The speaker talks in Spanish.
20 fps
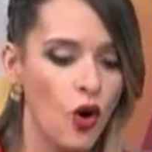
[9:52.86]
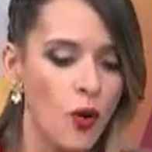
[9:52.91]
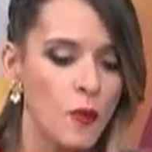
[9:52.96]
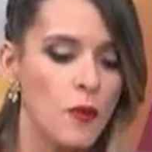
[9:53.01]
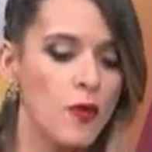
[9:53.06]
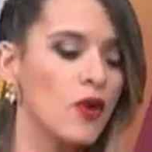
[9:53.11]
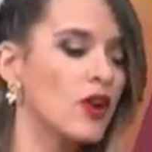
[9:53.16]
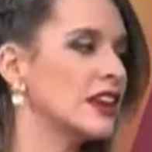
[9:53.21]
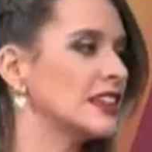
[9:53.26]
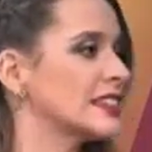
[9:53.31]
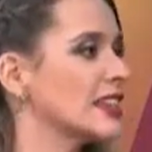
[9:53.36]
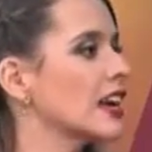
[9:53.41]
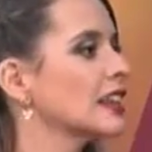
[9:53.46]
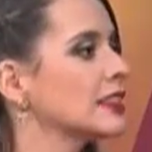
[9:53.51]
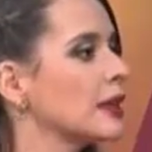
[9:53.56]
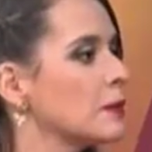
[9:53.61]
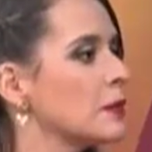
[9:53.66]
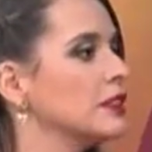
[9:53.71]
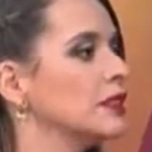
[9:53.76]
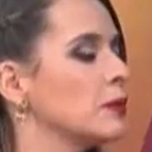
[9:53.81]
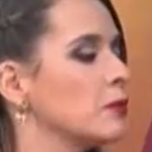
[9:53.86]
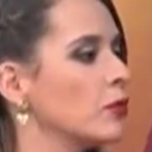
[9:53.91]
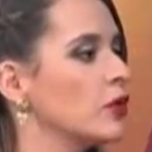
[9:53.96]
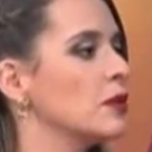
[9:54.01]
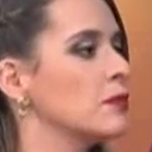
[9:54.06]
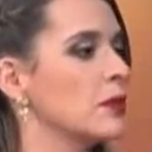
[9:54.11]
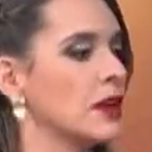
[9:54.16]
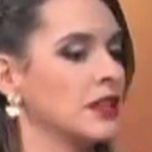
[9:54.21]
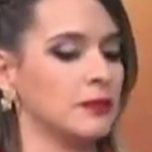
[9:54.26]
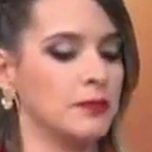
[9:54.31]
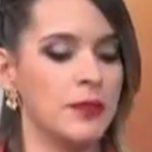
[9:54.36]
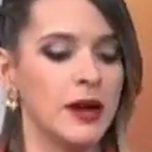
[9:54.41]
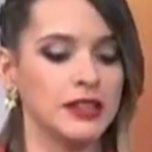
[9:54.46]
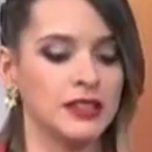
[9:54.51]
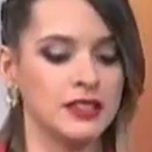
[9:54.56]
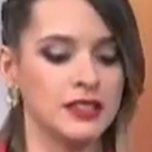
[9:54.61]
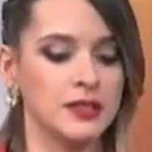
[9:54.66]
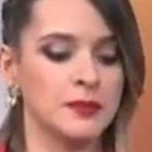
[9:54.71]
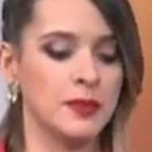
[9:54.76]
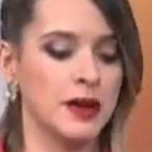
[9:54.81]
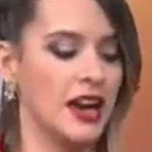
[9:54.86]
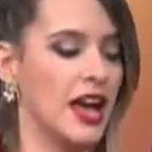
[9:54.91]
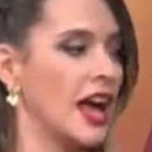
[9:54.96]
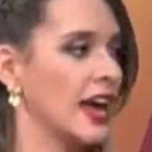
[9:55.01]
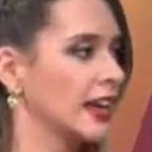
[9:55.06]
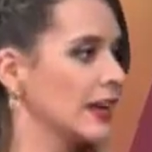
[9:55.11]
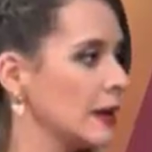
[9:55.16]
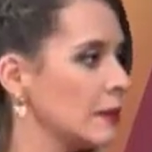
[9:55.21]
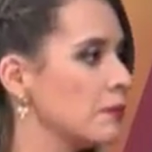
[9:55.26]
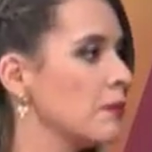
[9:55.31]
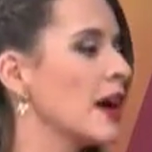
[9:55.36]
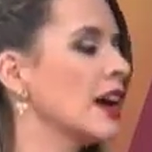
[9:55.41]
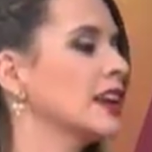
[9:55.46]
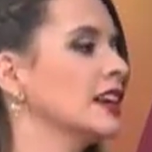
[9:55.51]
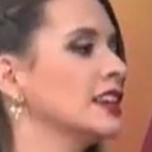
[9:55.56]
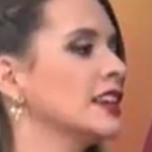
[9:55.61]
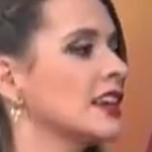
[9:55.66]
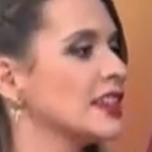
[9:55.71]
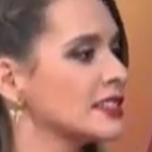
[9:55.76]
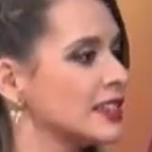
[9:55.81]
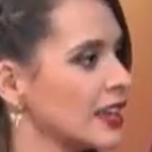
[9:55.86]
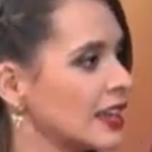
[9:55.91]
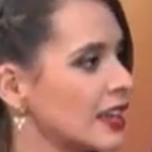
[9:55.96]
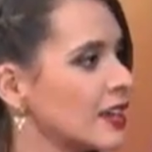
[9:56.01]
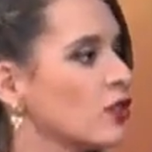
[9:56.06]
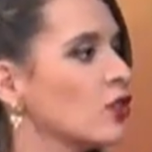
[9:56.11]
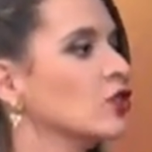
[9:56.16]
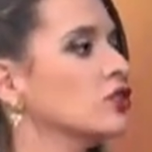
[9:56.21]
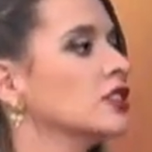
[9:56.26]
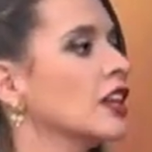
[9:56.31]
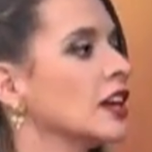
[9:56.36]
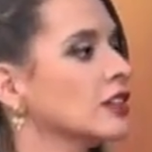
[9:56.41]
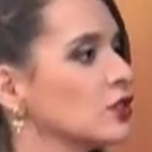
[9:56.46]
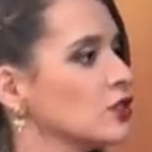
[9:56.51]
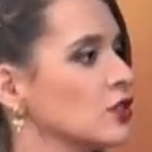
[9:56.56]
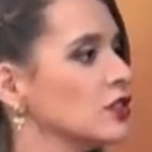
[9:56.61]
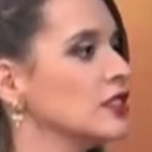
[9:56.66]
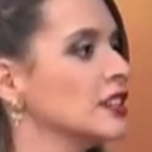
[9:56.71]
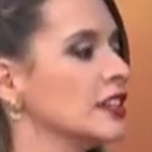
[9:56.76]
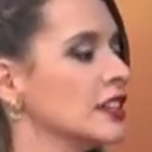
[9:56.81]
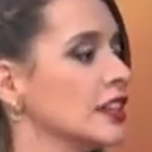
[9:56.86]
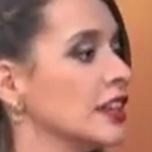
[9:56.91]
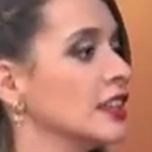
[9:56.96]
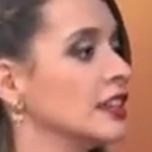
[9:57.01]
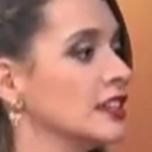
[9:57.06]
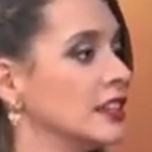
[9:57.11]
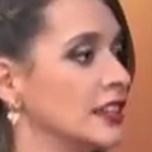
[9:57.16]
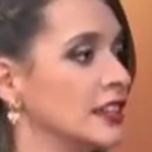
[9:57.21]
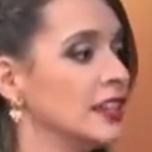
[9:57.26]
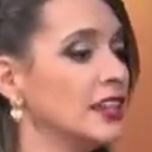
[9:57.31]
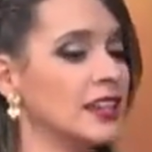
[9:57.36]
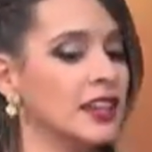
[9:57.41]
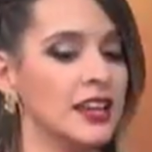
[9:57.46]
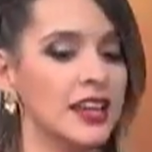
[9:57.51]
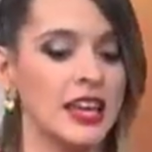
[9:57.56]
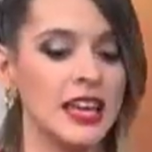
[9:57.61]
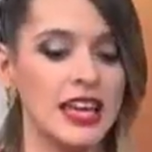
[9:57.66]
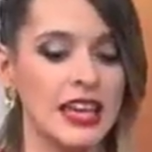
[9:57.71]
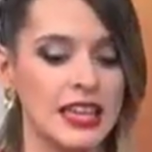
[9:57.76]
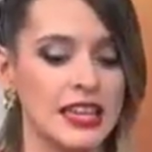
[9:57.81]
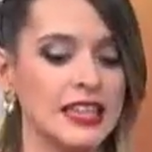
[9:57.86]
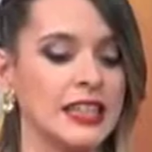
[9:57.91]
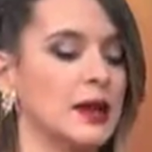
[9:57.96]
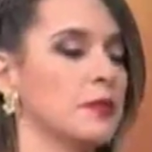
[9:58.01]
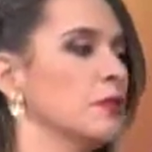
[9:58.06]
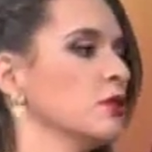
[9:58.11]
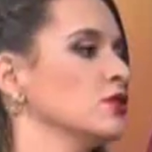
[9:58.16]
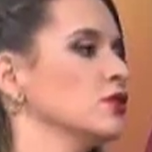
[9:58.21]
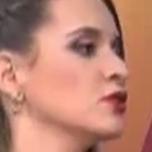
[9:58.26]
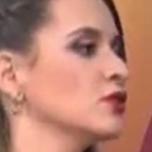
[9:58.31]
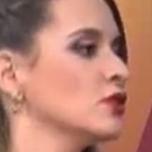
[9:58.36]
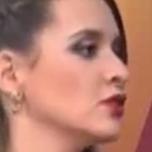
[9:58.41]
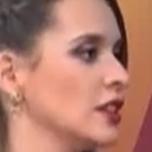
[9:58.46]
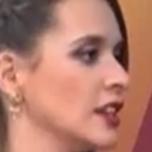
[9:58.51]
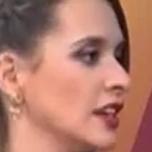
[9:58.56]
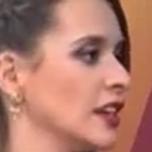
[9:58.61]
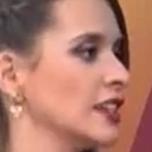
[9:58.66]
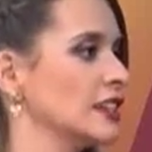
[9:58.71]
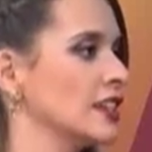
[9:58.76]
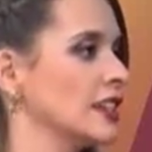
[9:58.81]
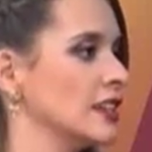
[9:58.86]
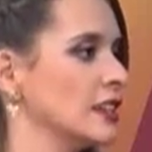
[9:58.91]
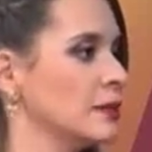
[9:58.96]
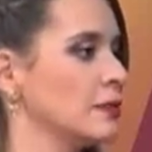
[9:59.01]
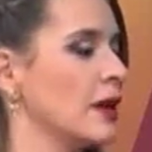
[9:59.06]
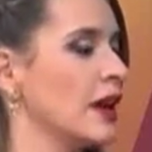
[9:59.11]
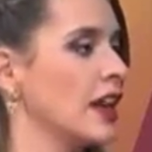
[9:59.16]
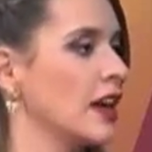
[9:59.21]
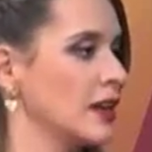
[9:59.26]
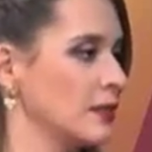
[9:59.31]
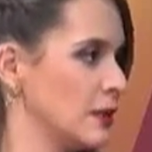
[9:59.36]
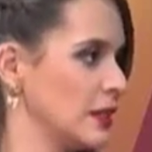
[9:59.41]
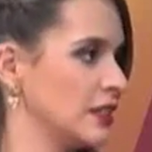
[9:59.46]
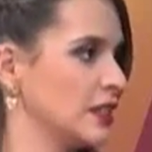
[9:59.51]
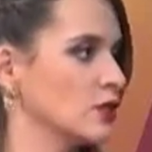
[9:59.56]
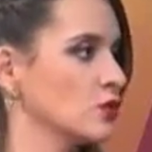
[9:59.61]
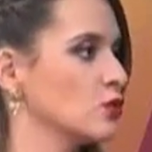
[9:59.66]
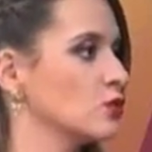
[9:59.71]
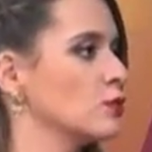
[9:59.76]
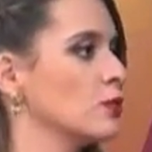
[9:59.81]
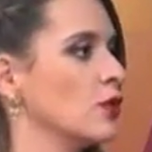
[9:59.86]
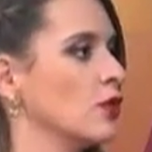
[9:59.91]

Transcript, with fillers: cómo exactamente pueden participar, a qué páginas, a qué contactos se tienen que dirigir y qué proceso tienen que seguir para meter sus